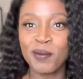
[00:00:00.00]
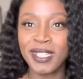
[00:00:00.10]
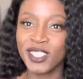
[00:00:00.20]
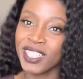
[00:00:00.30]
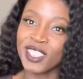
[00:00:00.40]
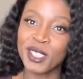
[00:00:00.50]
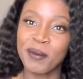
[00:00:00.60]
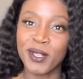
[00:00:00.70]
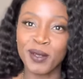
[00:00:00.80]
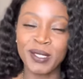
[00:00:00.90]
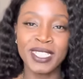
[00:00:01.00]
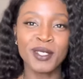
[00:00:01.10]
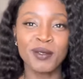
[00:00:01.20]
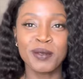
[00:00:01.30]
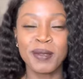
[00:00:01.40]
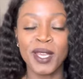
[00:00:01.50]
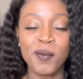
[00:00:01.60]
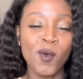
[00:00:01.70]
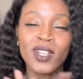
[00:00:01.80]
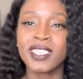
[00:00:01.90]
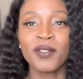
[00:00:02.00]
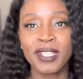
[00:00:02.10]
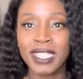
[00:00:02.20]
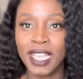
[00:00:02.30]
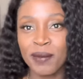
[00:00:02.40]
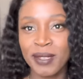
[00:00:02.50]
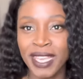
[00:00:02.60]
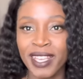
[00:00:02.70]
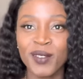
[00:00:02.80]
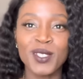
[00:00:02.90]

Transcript: ma chaîne, j'espère que vous allez tous bien, moi ça va très bien.